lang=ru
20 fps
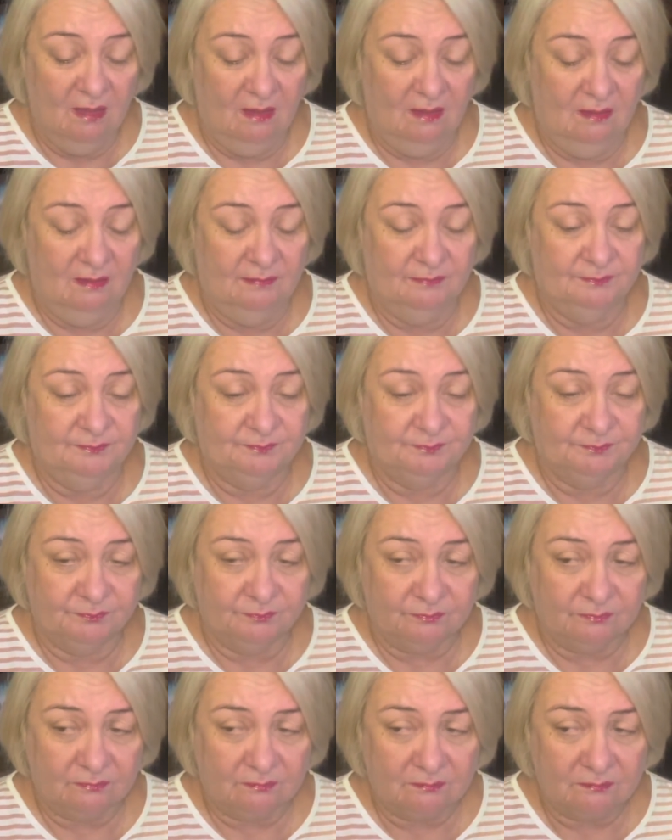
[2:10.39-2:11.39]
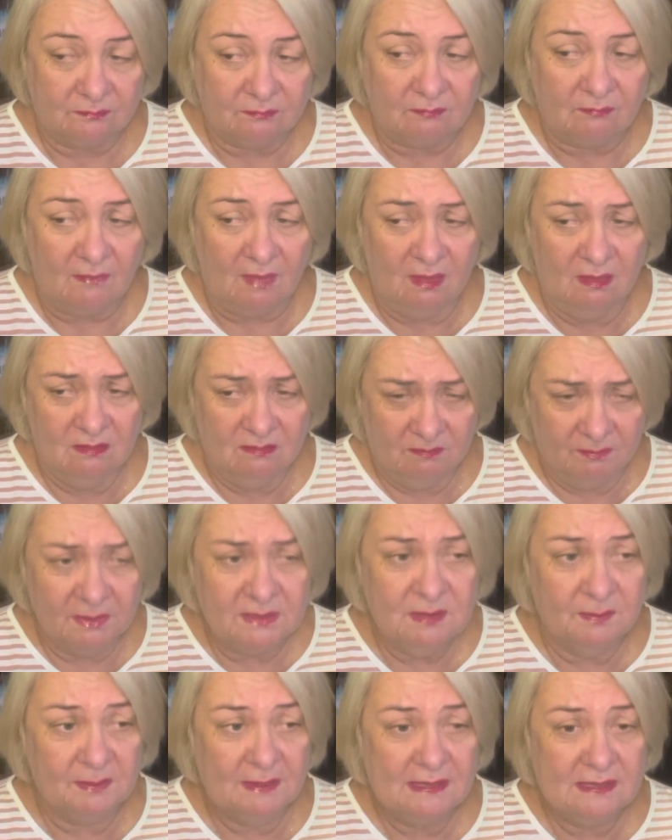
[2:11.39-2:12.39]
эм, э,
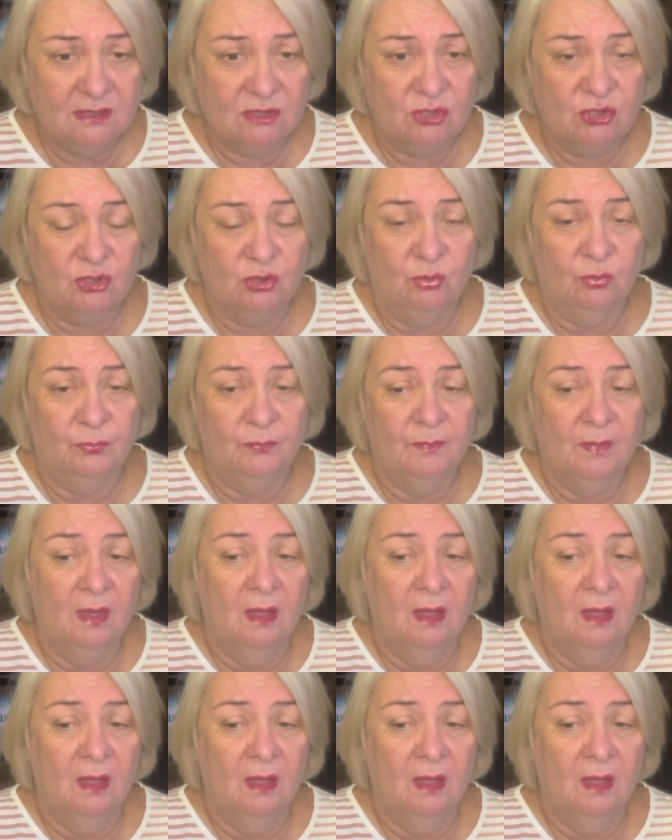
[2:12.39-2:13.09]
эти платья шью.